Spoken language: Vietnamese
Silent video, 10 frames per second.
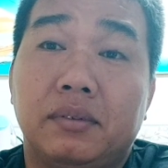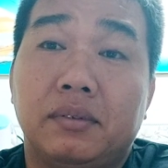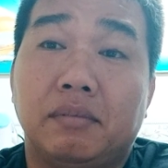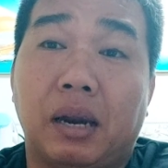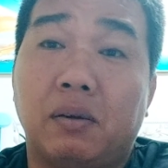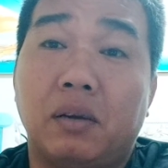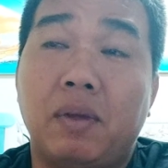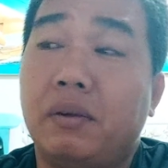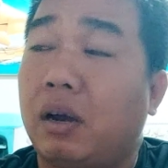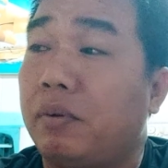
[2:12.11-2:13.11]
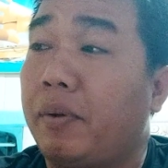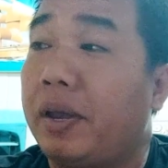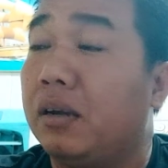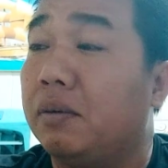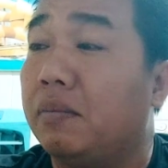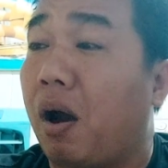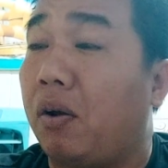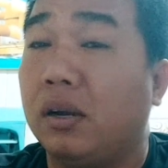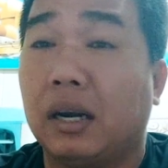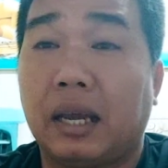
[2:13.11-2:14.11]
mình không có biết không biết cái đường
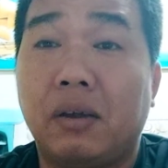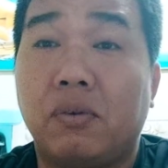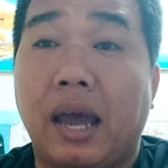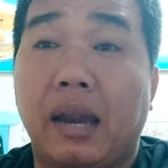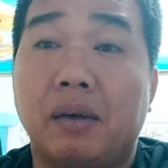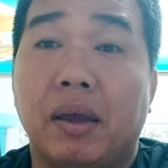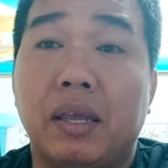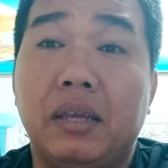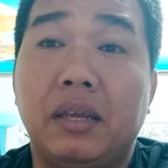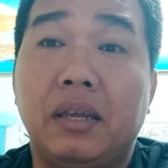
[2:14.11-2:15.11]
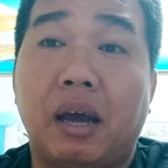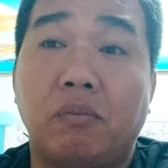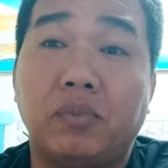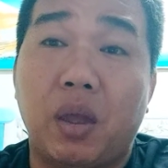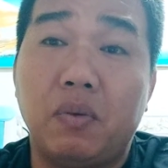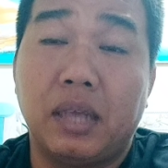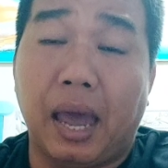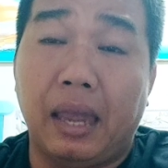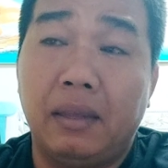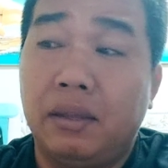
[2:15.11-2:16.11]
mò được là cái con gà nó bị không tiêu như
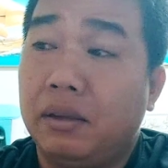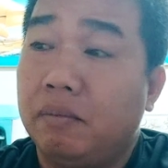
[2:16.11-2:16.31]
vậy